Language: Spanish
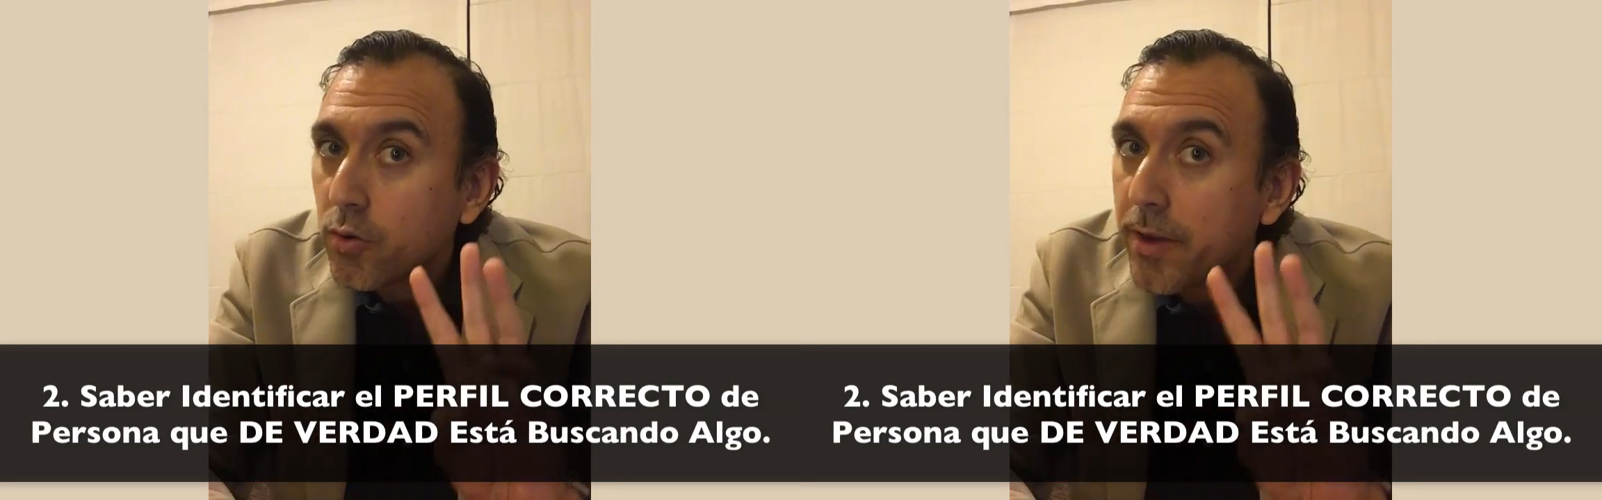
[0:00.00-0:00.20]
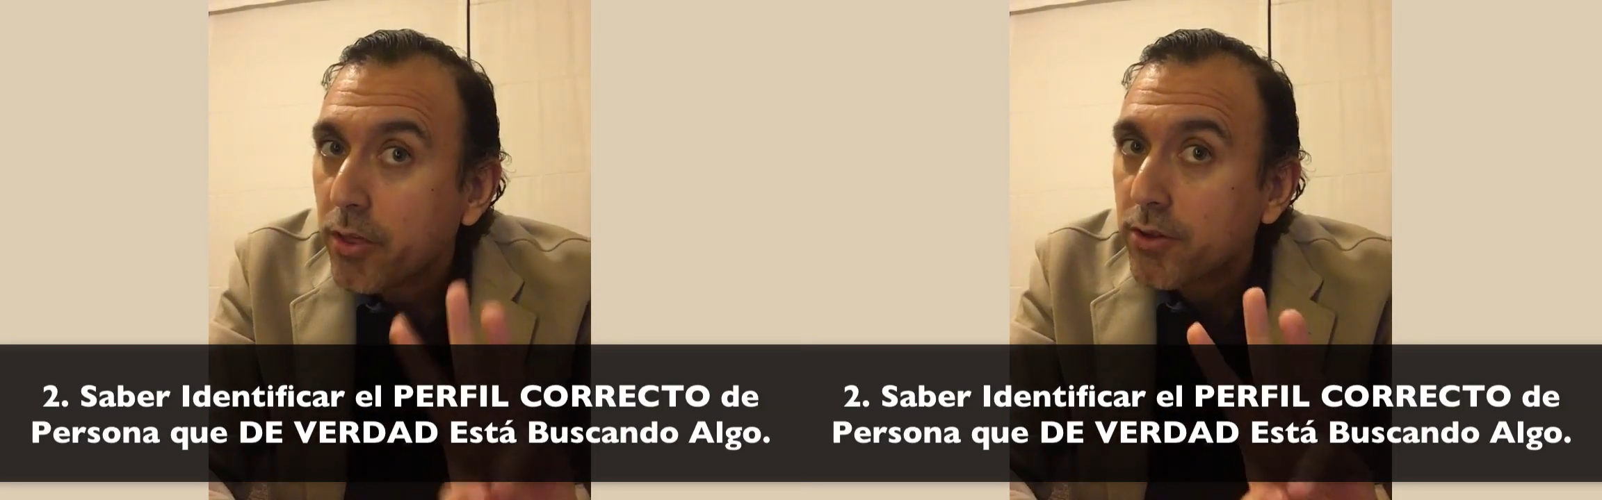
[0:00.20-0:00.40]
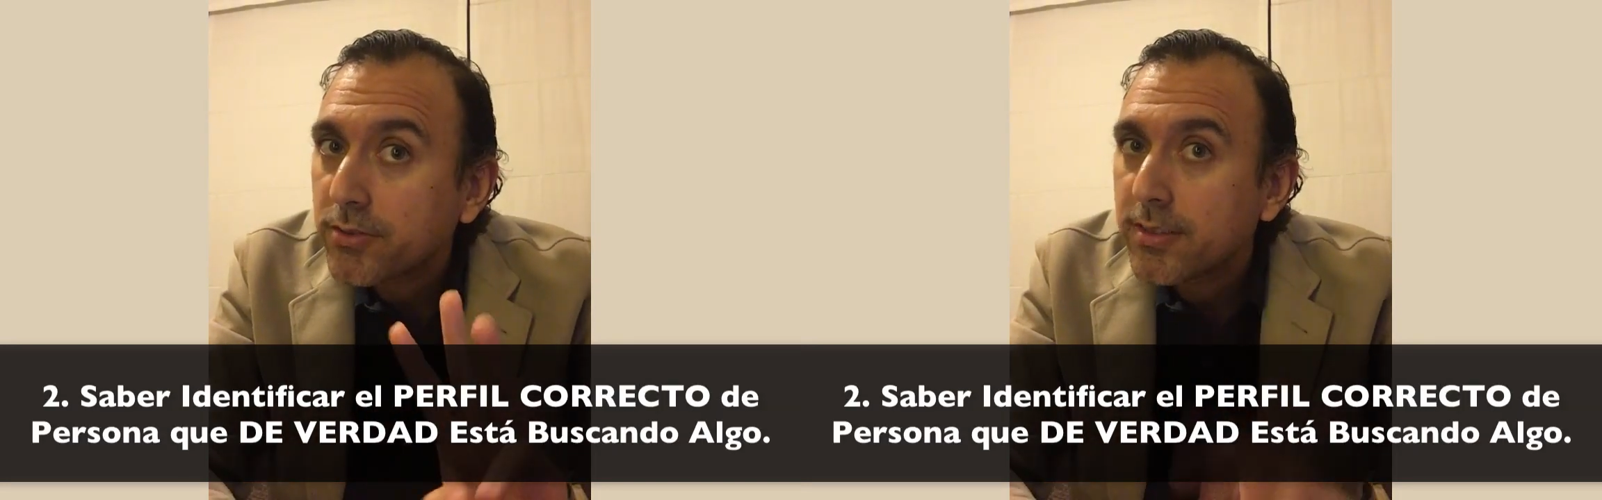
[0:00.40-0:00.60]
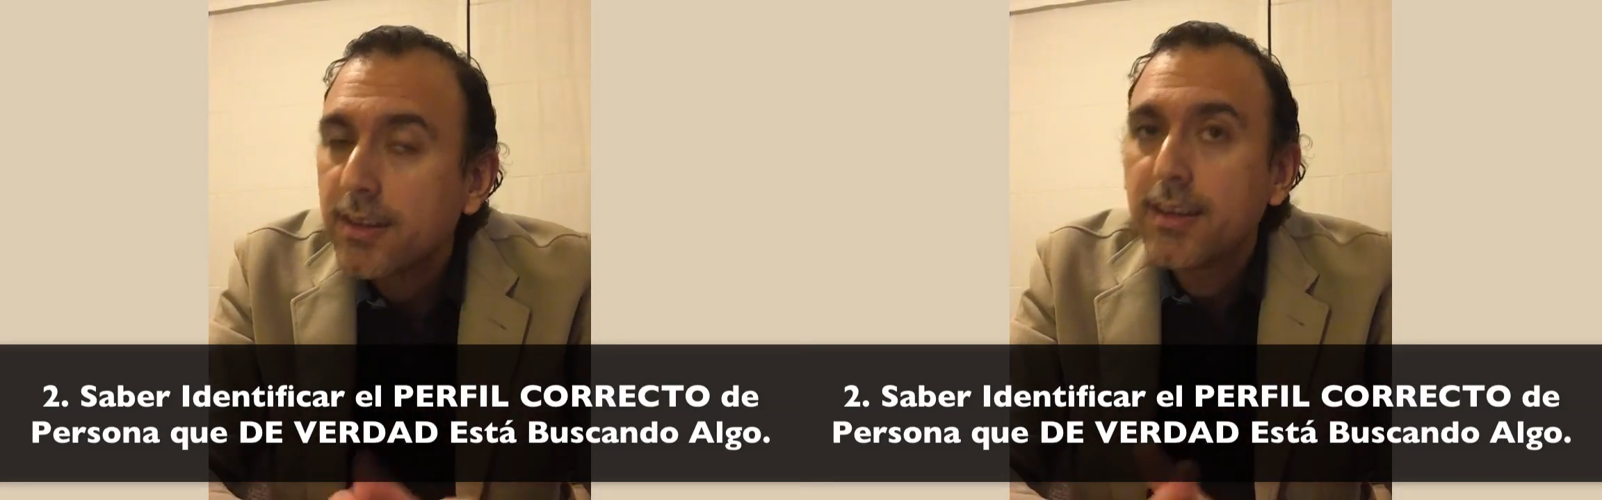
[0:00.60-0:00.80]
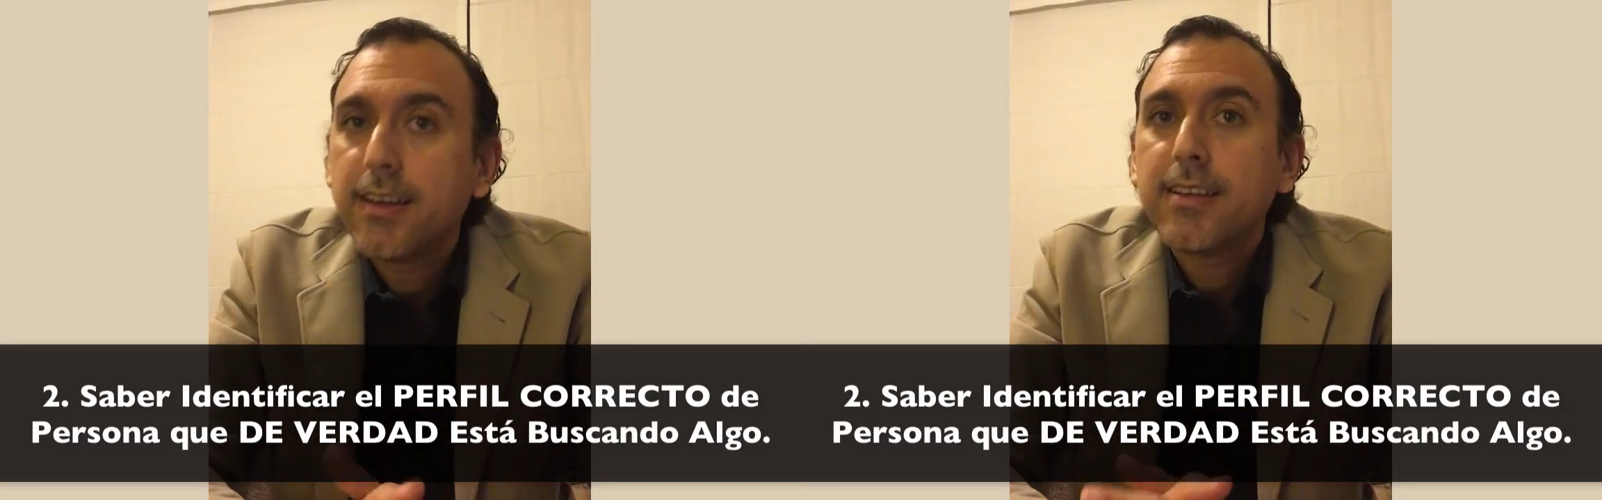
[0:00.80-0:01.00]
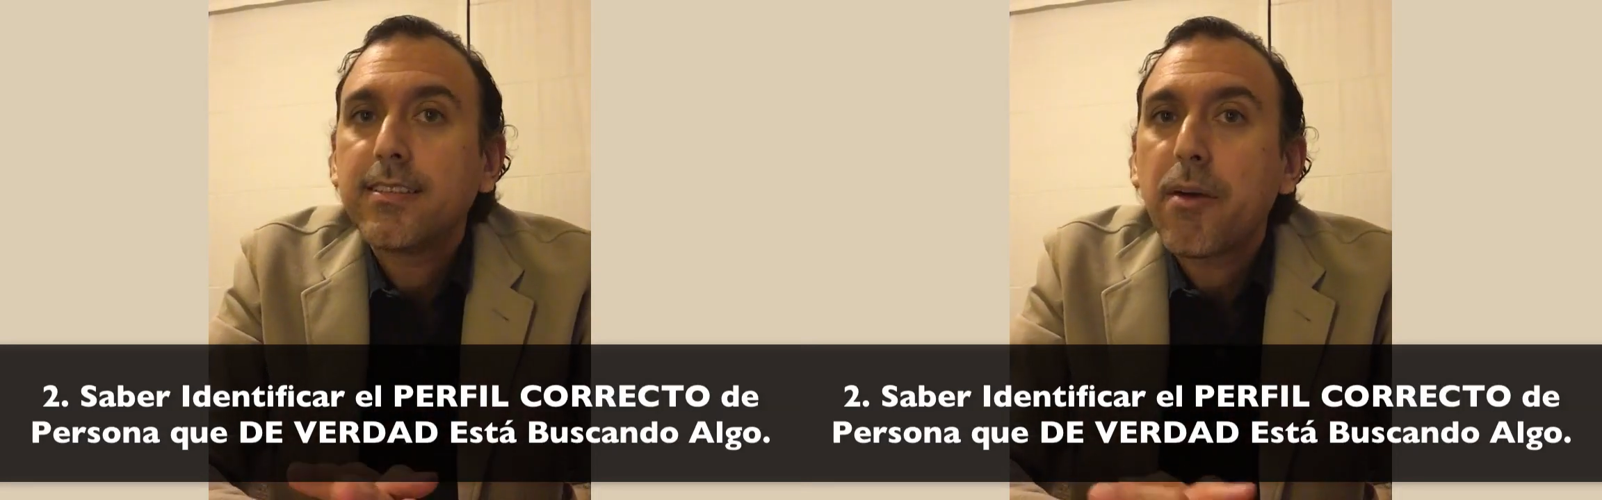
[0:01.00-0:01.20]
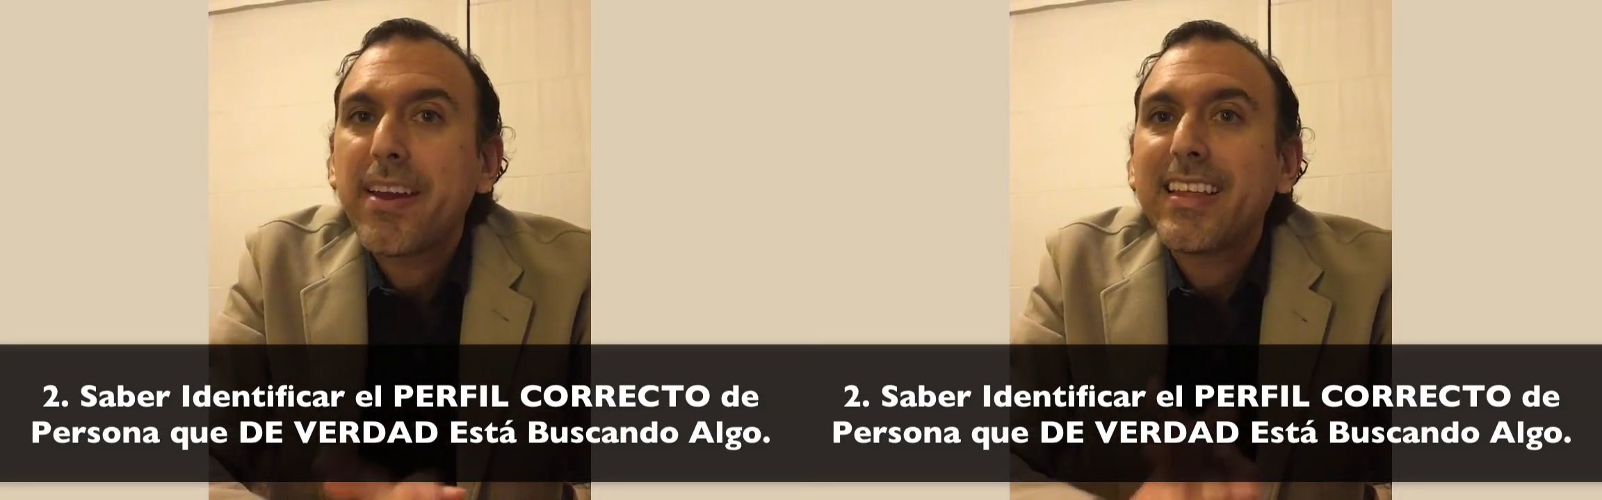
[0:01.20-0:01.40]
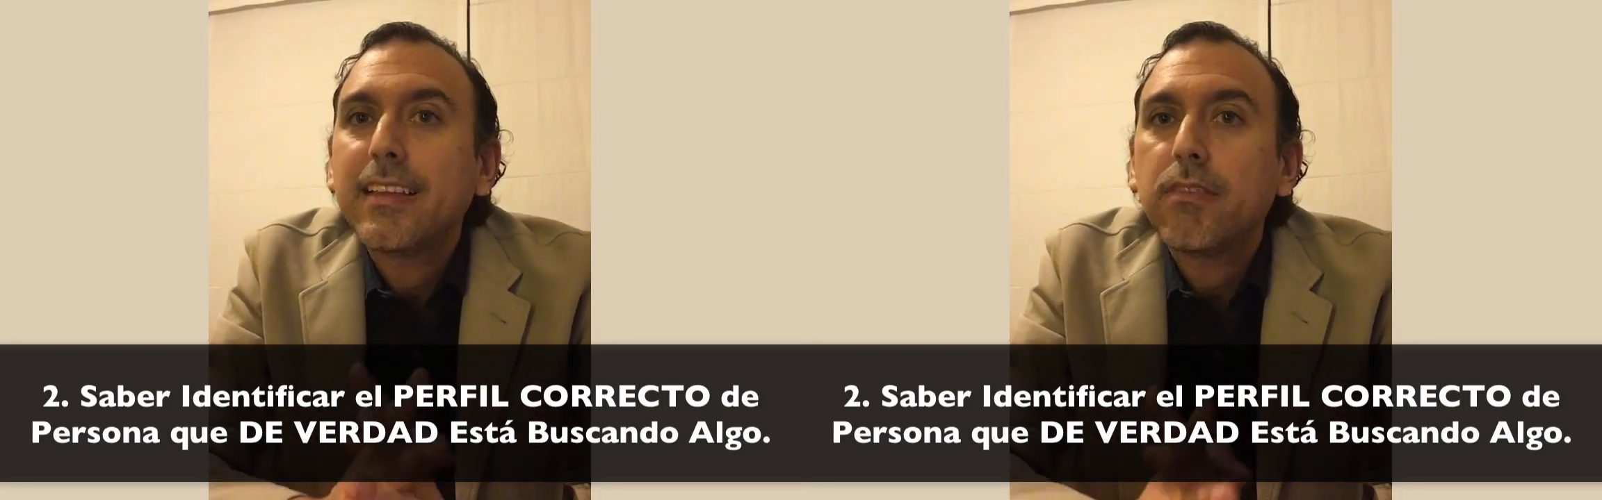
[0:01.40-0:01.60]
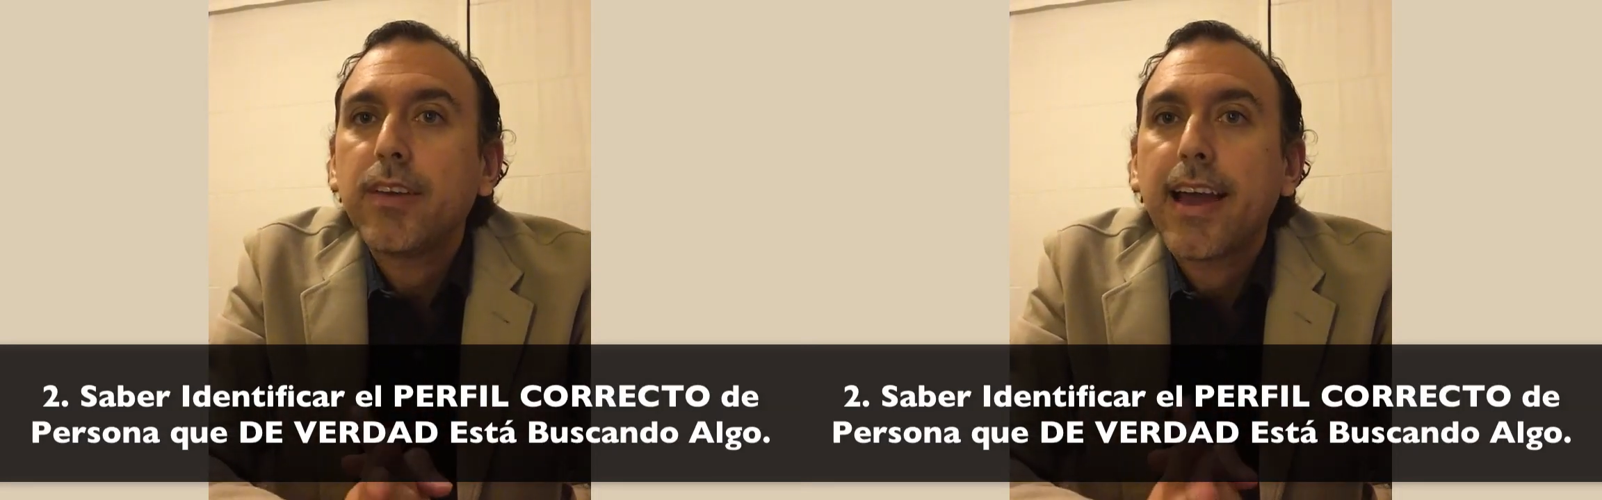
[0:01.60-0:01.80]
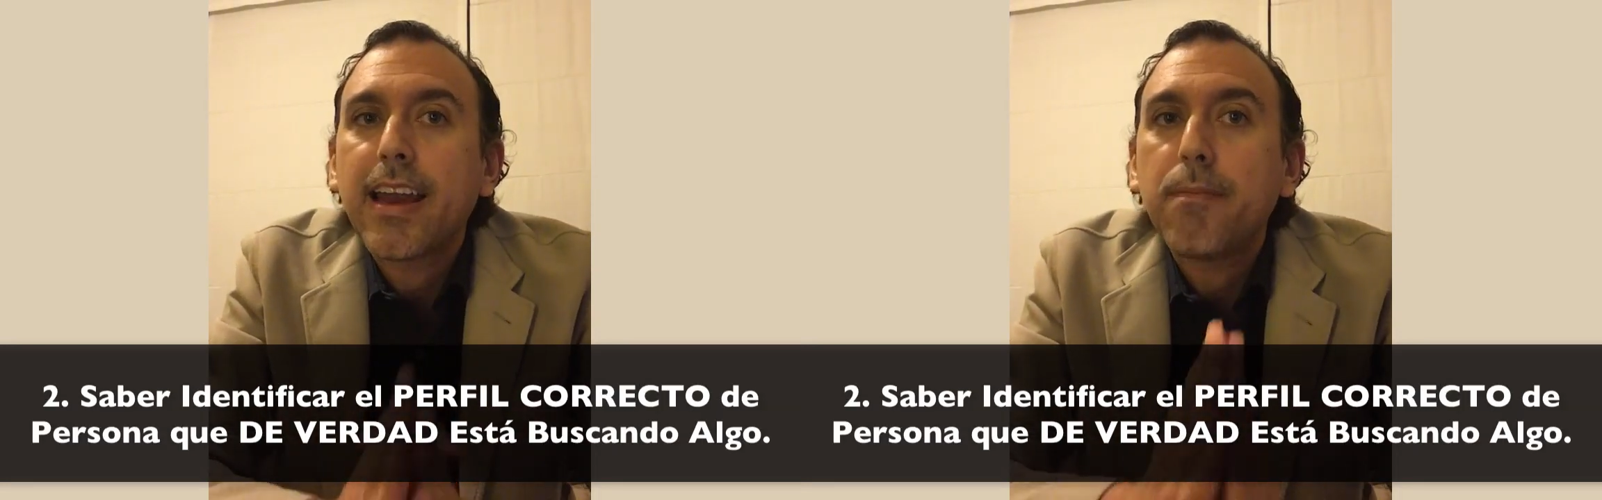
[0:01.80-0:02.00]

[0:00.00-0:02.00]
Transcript: Número dos, saber identificar